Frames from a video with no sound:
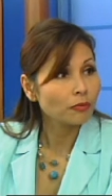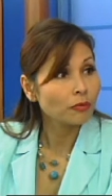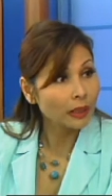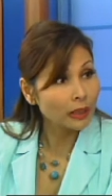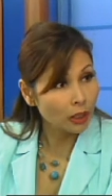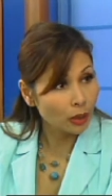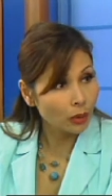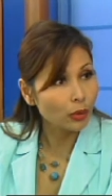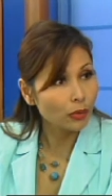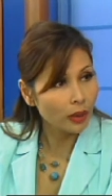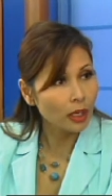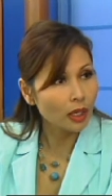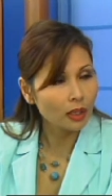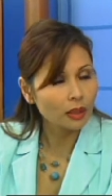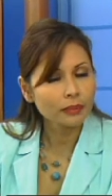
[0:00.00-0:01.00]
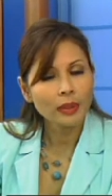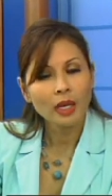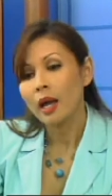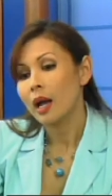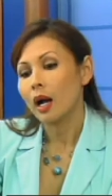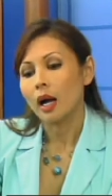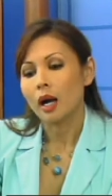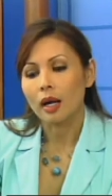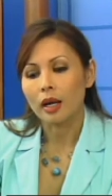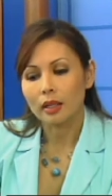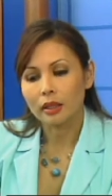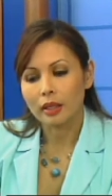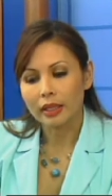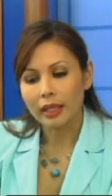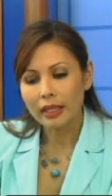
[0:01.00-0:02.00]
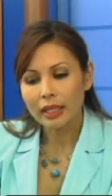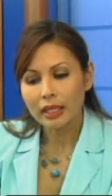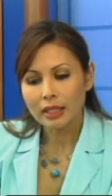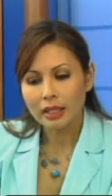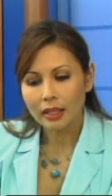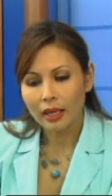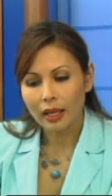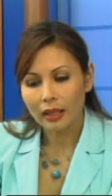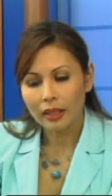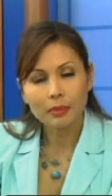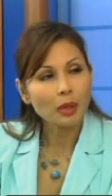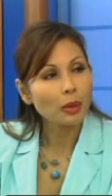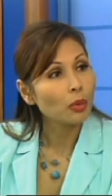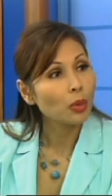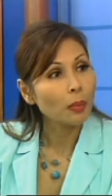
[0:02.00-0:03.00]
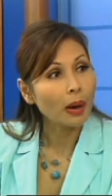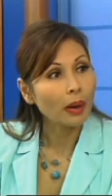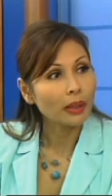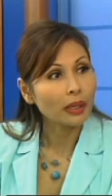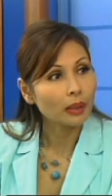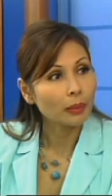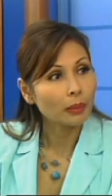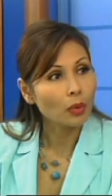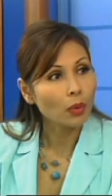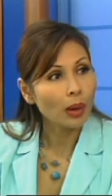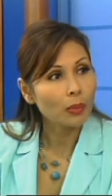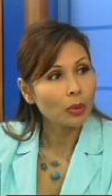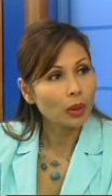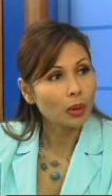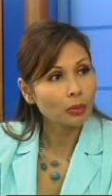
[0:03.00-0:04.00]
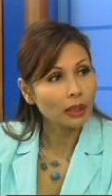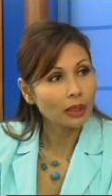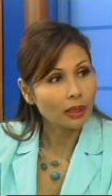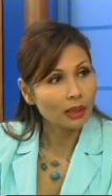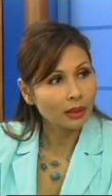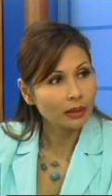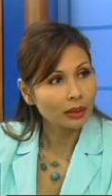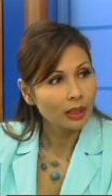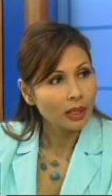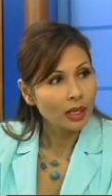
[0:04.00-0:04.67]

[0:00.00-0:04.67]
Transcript: phần nhiều phần lớn người ta nghĩ rằng là khi mà mua bảo hiểm qua một công ty lớn